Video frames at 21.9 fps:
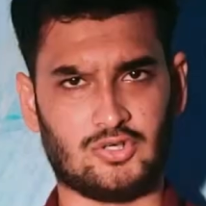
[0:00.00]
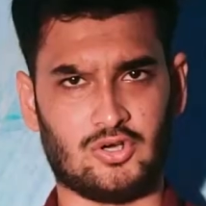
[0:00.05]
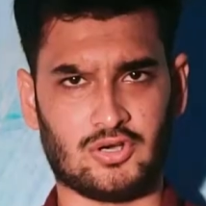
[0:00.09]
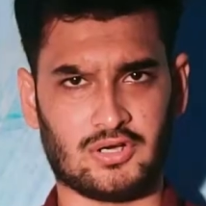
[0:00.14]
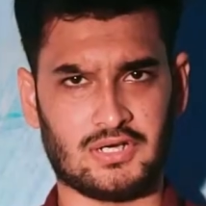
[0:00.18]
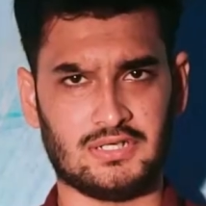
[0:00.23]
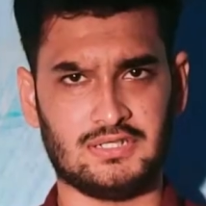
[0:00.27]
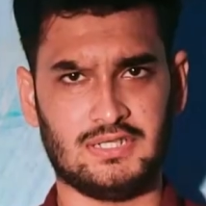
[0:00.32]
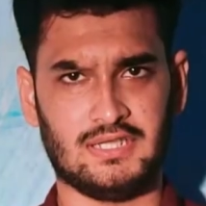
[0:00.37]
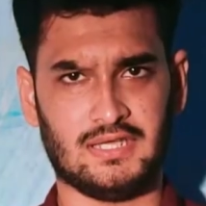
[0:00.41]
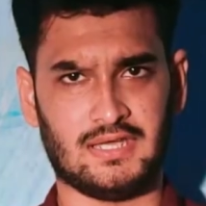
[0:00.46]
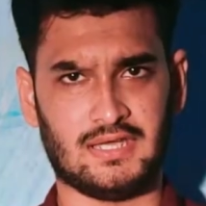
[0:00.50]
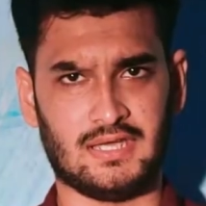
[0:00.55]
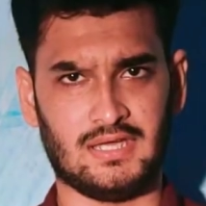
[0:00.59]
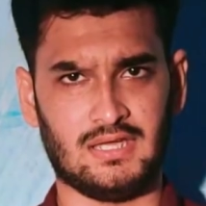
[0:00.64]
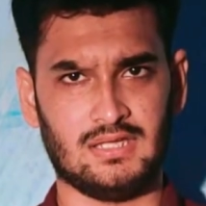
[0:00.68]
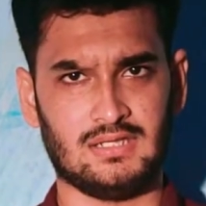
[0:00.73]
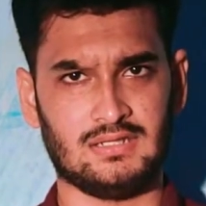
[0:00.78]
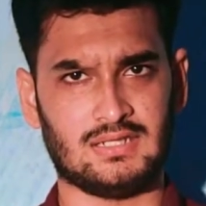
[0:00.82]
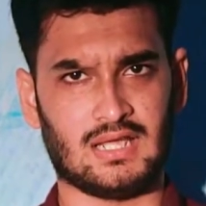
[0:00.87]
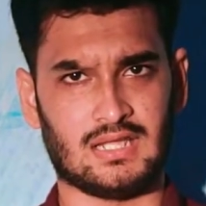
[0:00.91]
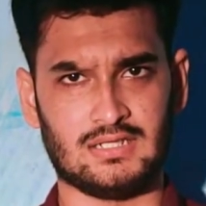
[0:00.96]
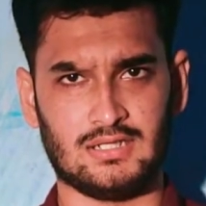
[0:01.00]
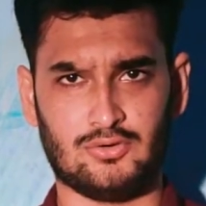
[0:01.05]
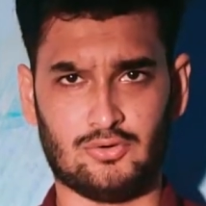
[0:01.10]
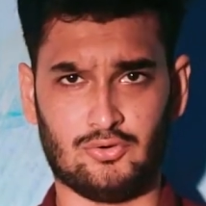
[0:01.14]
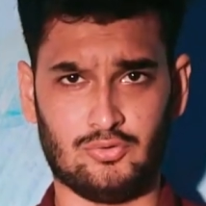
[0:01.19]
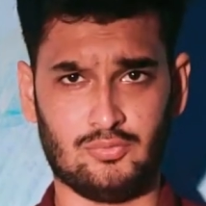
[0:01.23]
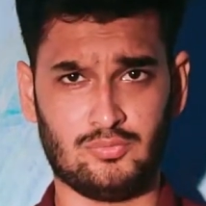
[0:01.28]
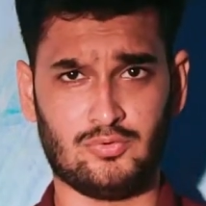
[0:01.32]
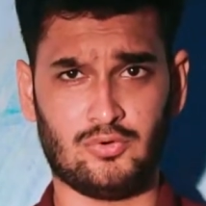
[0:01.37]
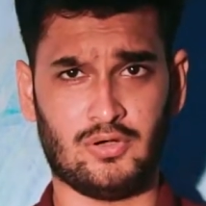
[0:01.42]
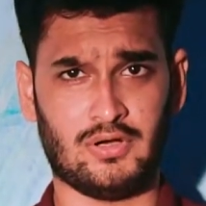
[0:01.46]
সরকার থেকে তাদের
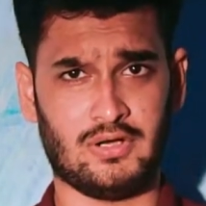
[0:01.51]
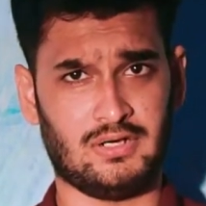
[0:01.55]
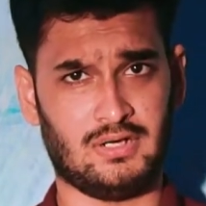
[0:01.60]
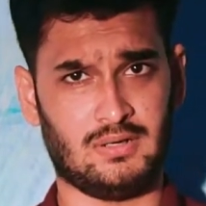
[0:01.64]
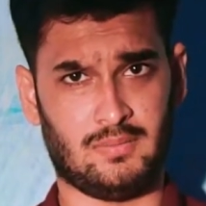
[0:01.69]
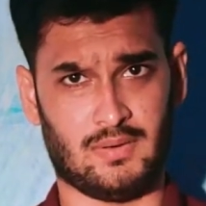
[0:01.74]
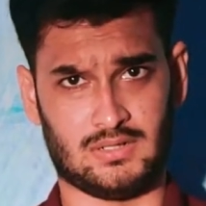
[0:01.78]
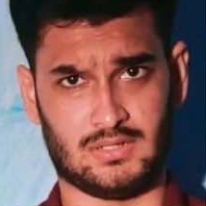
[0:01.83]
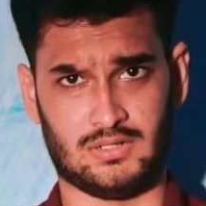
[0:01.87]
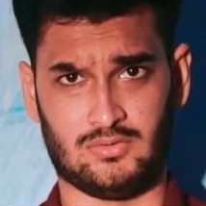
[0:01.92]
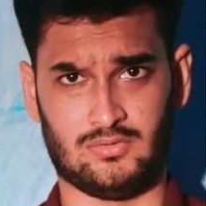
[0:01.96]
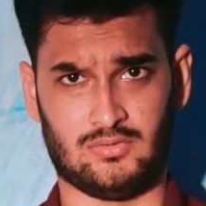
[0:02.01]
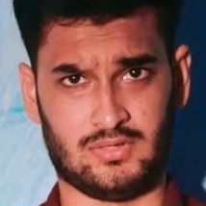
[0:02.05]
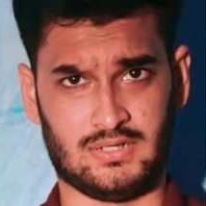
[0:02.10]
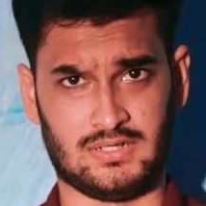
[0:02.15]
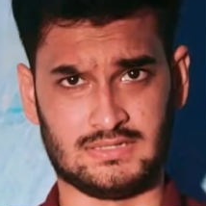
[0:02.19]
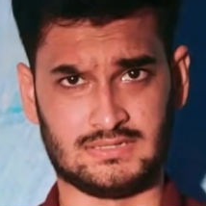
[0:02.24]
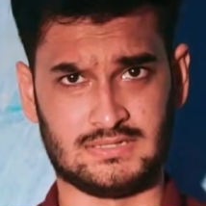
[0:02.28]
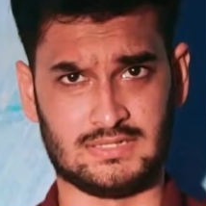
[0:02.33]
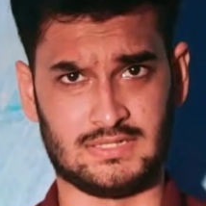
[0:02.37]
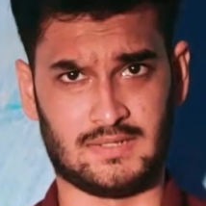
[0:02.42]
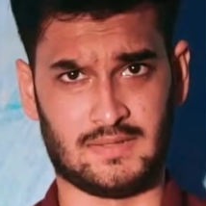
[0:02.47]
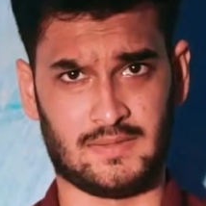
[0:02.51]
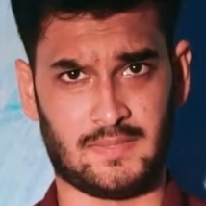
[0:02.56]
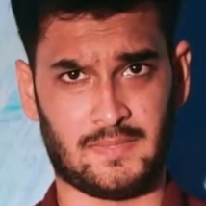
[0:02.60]
হোম কোয়ারেন্টে পাঠানো হয়েছে